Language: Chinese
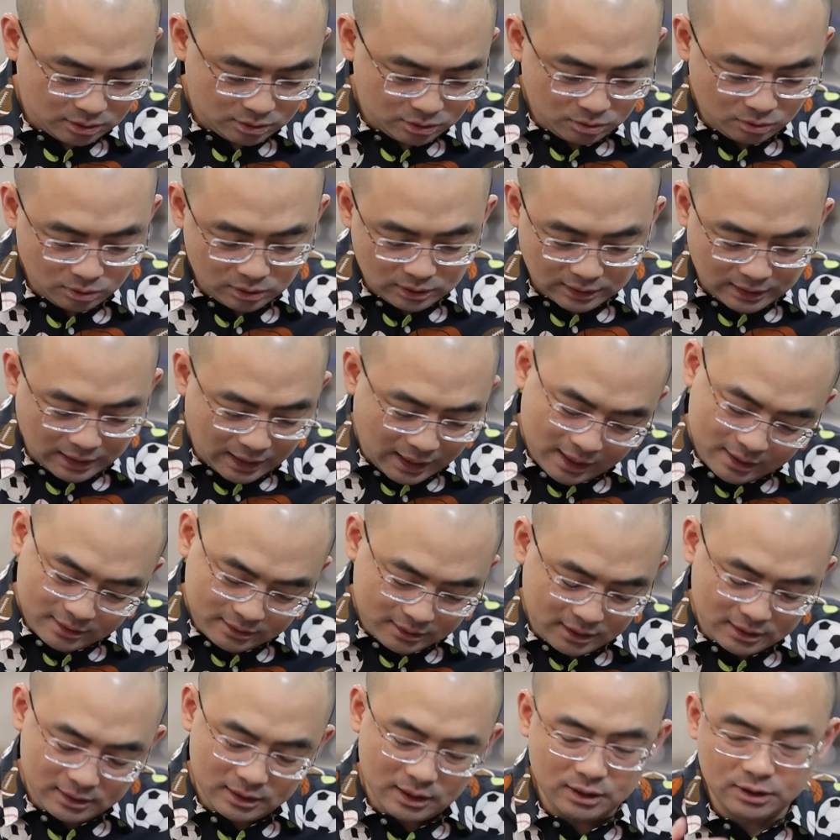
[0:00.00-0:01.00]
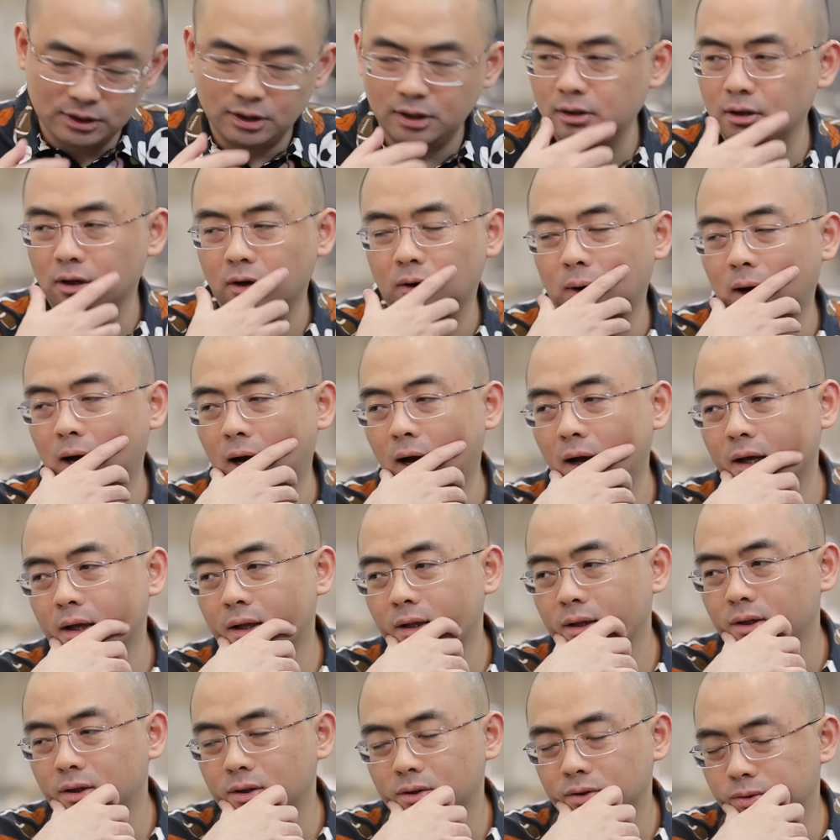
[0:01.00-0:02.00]
就是你看这些事儿的话，
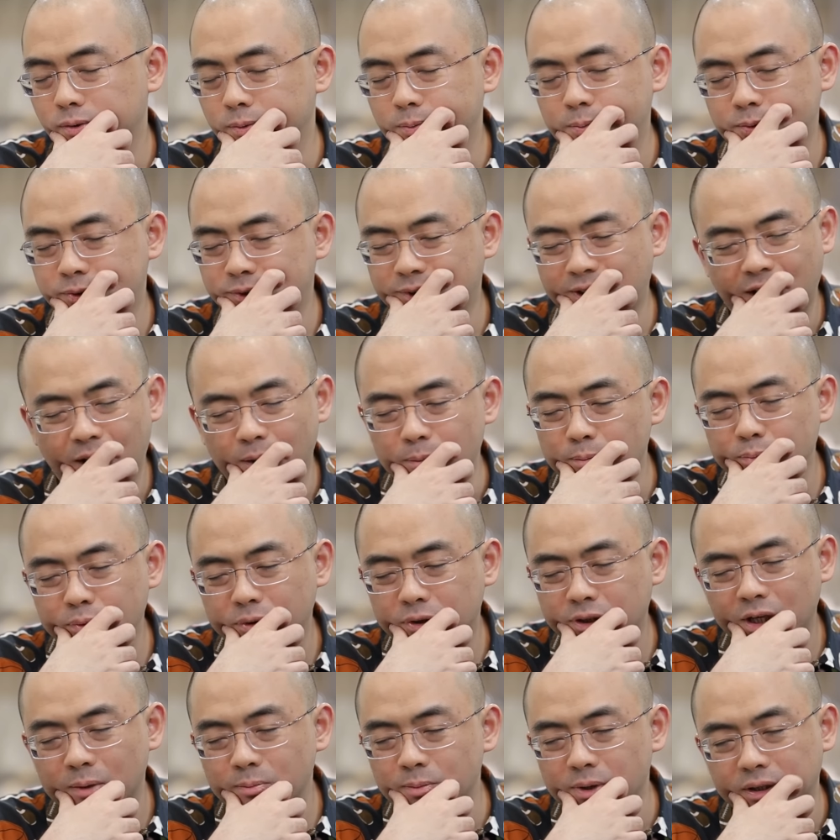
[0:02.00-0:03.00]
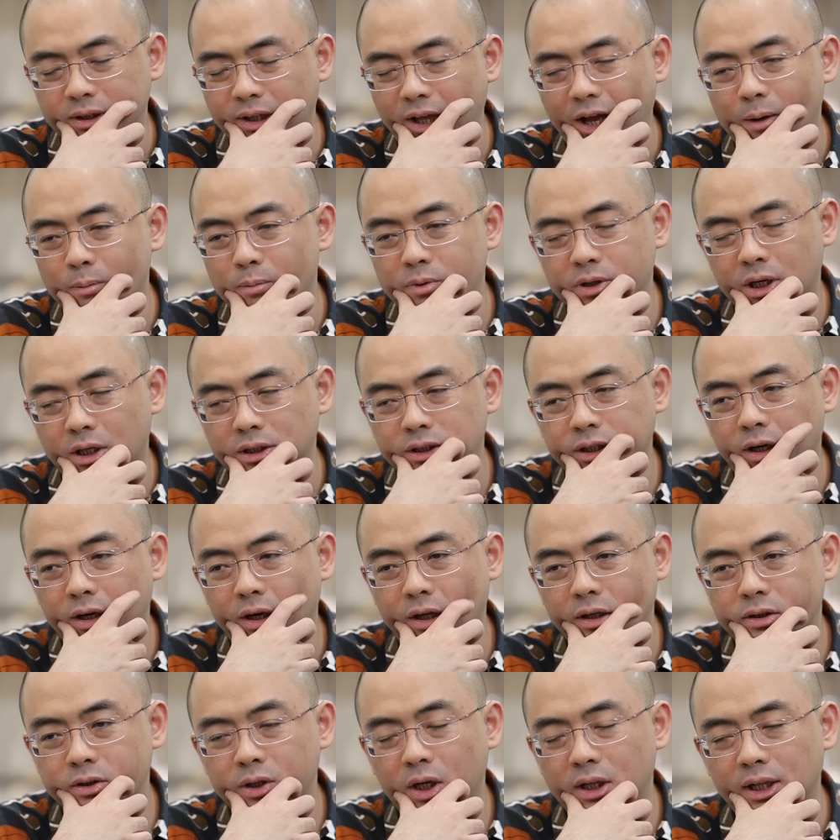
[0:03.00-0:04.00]
谈不根本谈不上战
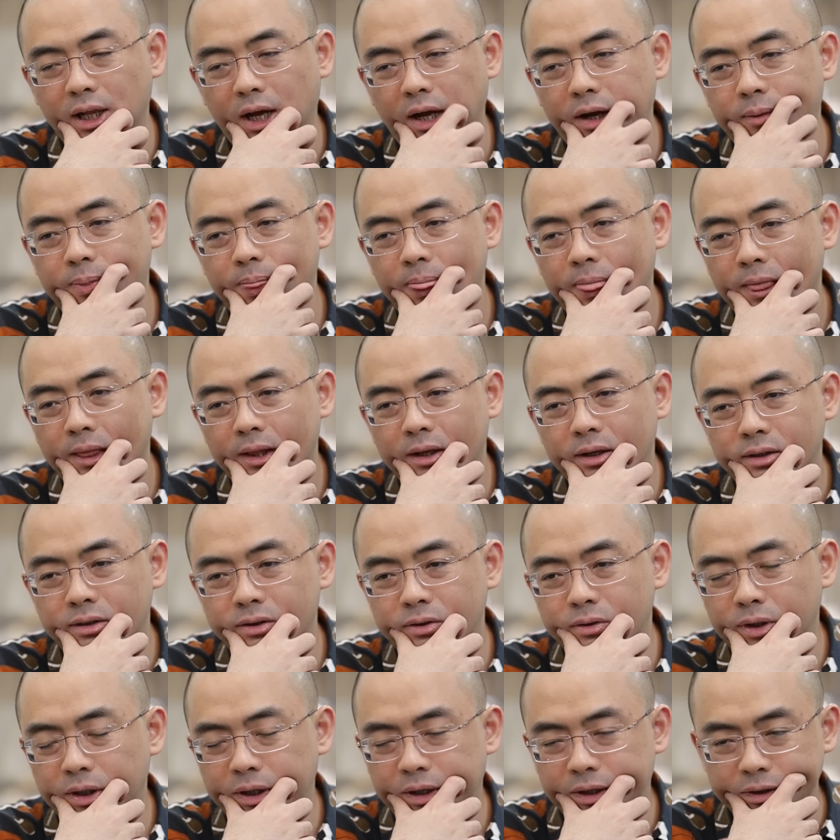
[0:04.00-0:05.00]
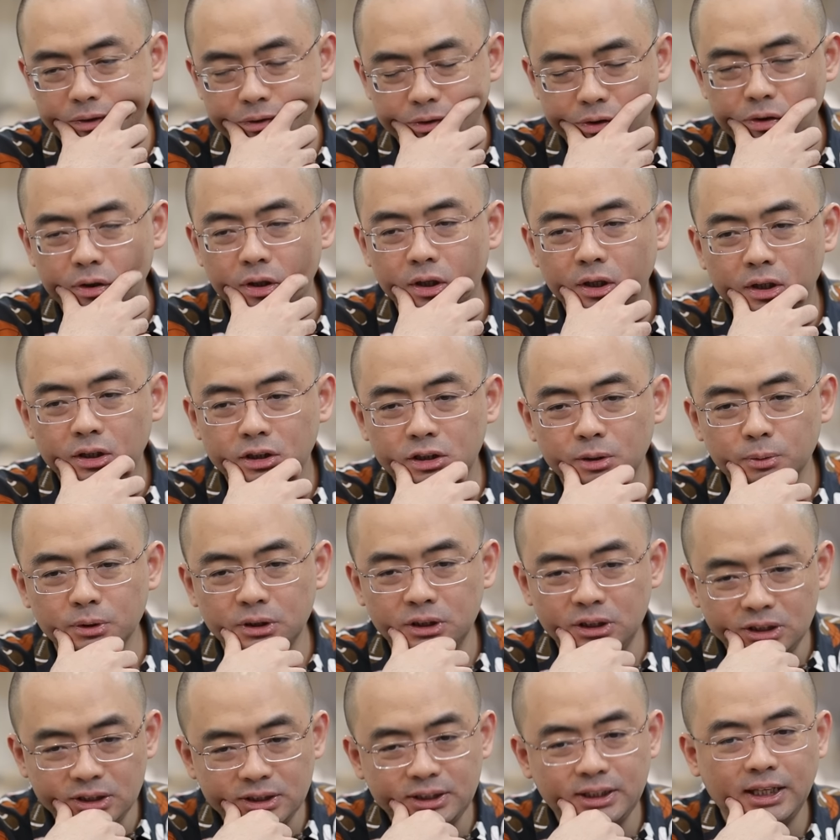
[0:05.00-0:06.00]
战狼，就是很很就
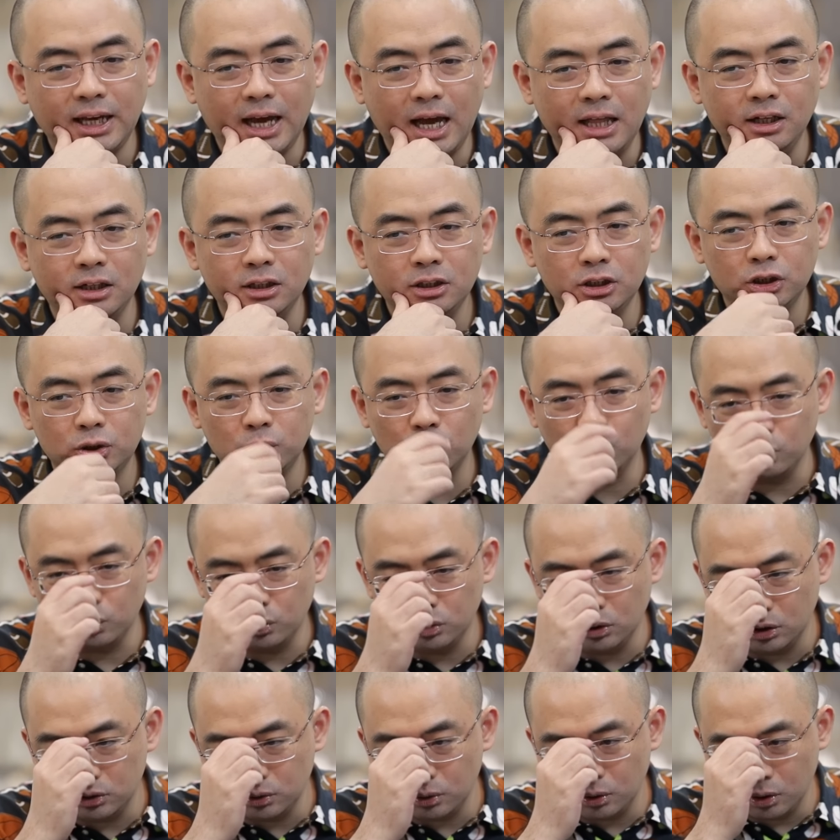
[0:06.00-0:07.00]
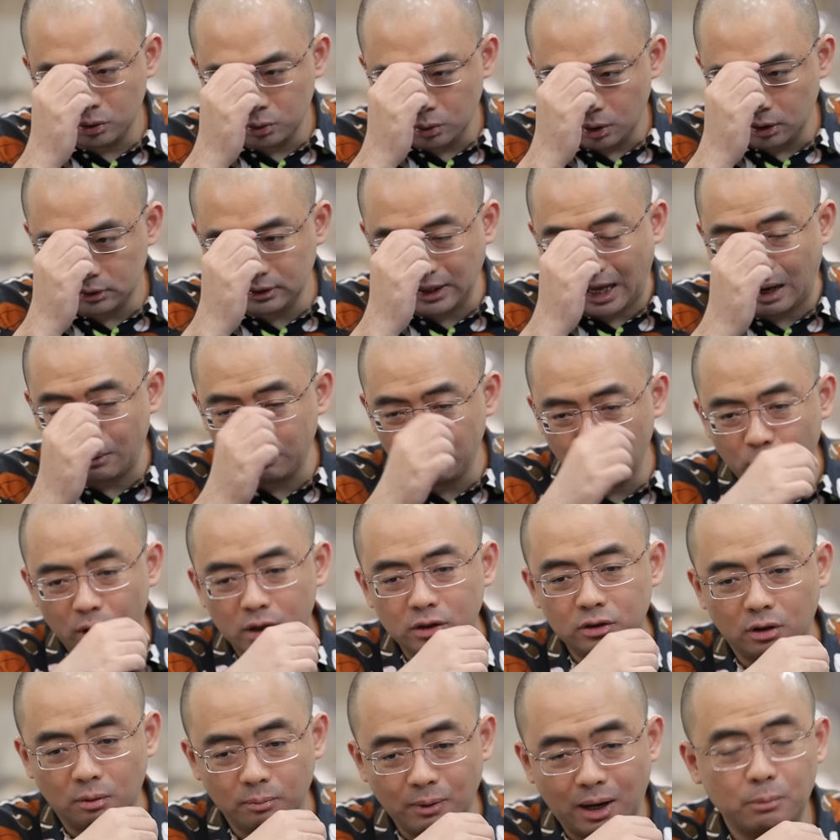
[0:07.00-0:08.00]
以前呢是属于呢，就是说打不
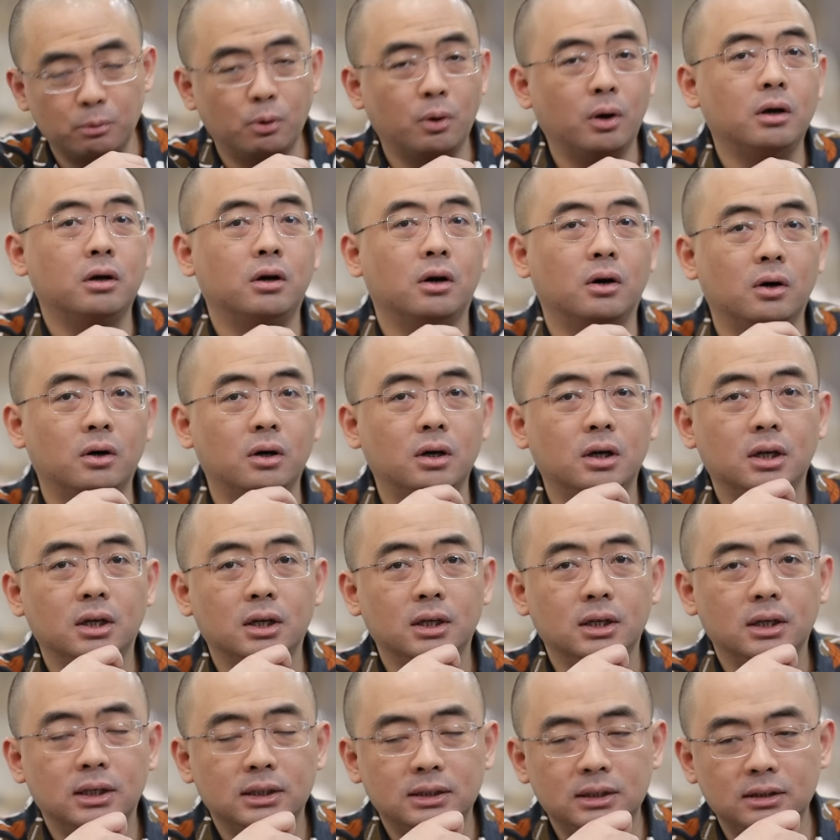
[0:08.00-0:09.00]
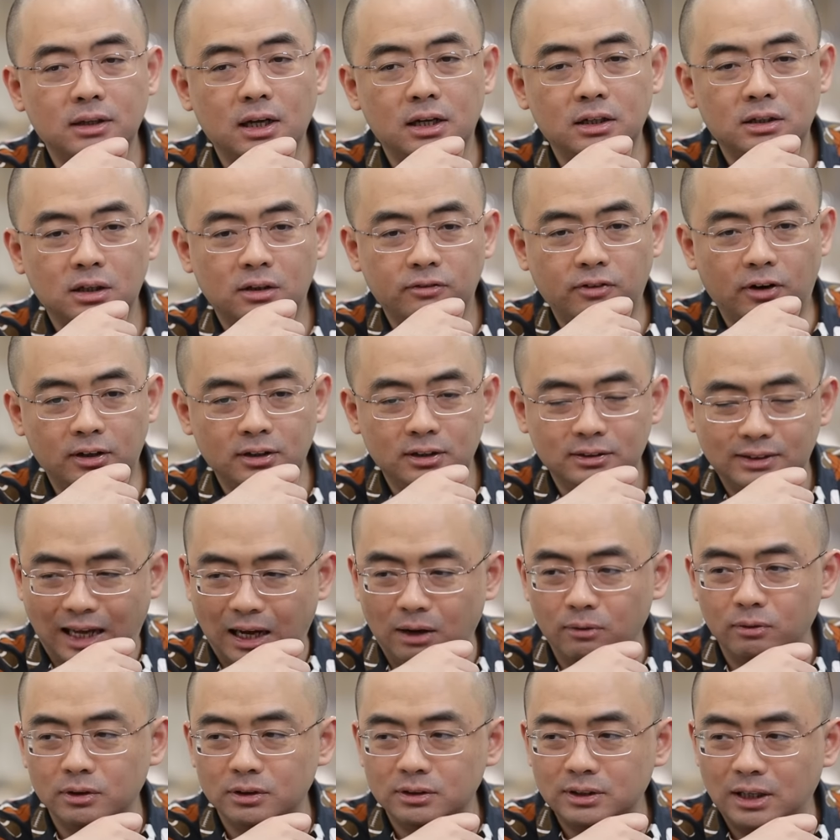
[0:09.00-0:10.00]
还手骂不还口，现在是反正你
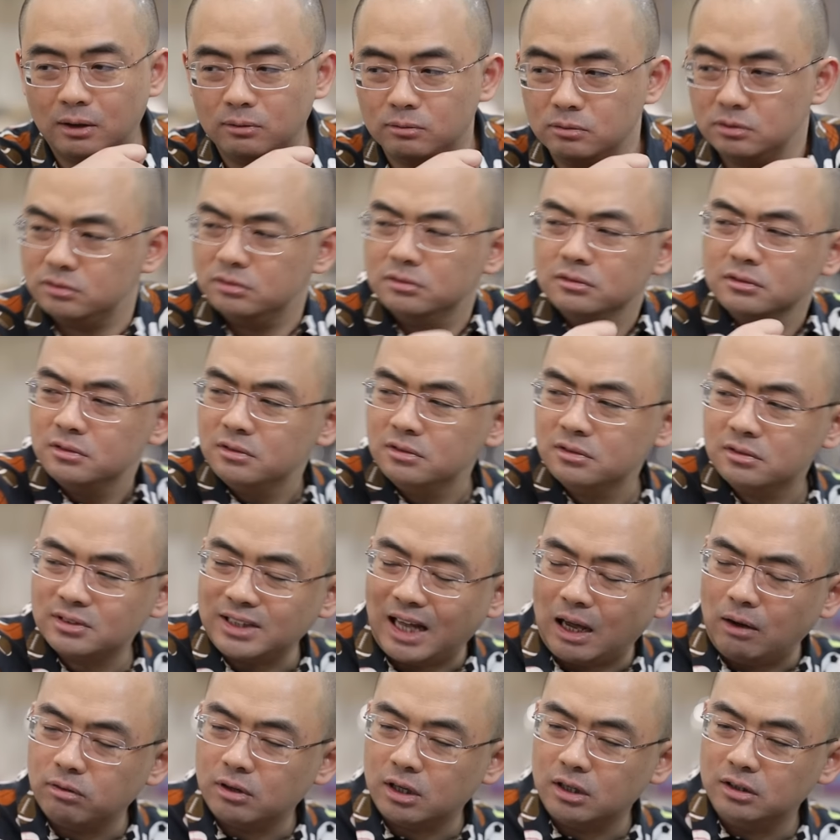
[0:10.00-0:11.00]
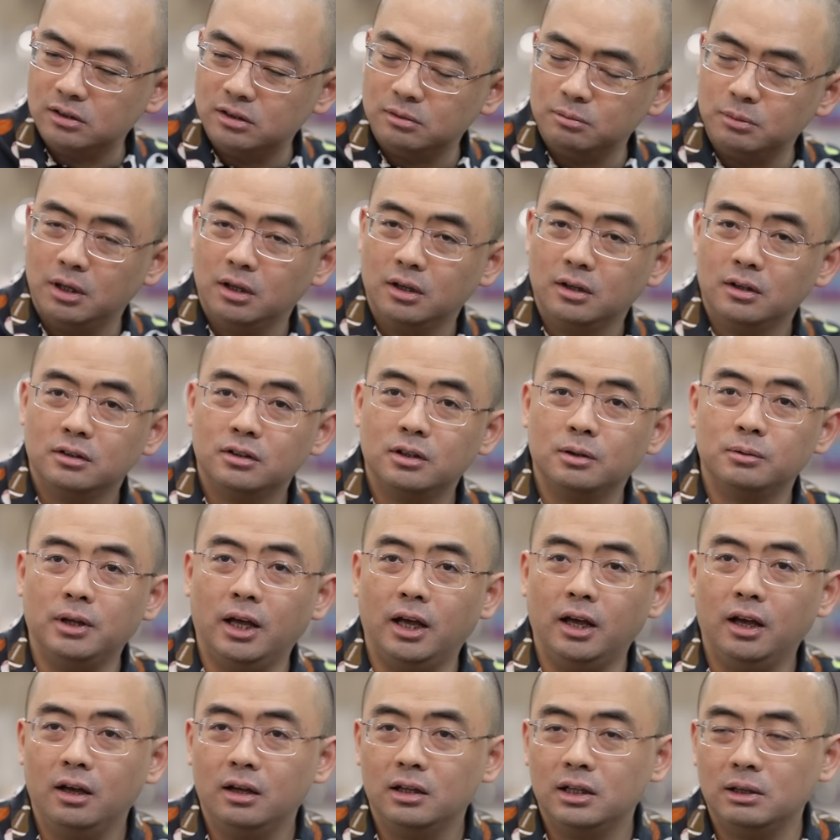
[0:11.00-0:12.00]
打我一下我你打我干什么，对不
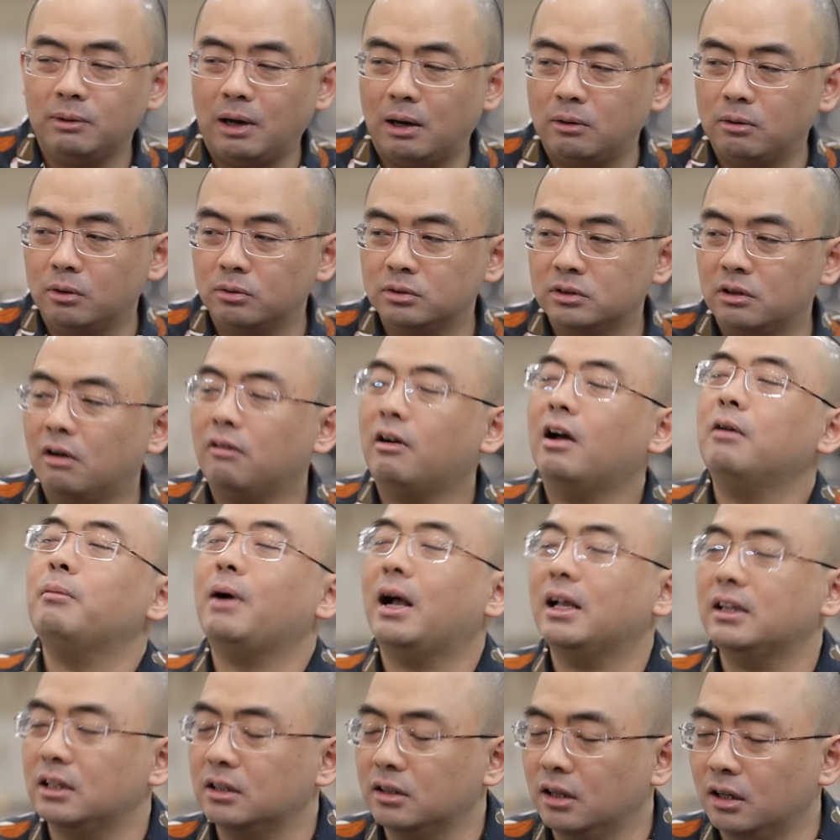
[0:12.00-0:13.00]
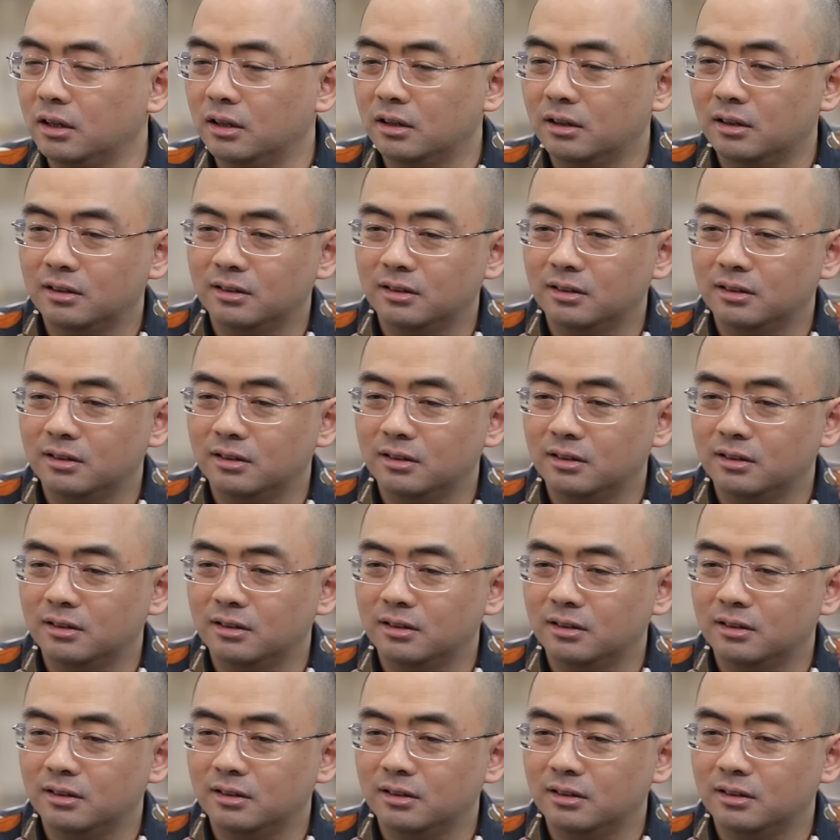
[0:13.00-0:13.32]
对？你骂我我还骂你呢。